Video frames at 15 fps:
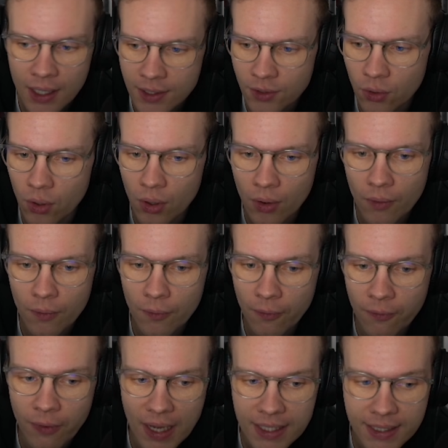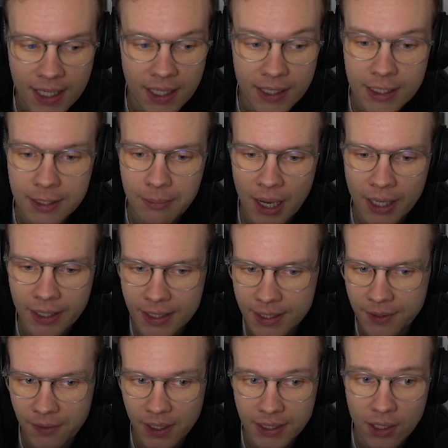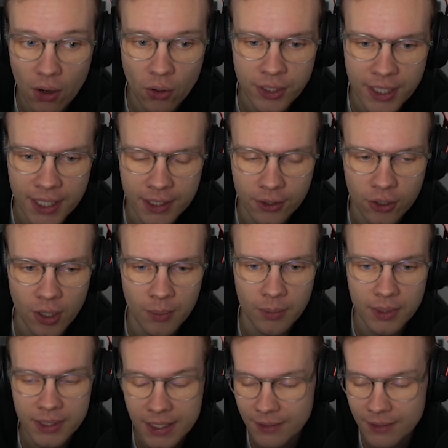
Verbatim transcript: so, was kann ich machen, dass ich vielleicht auch dahin komme?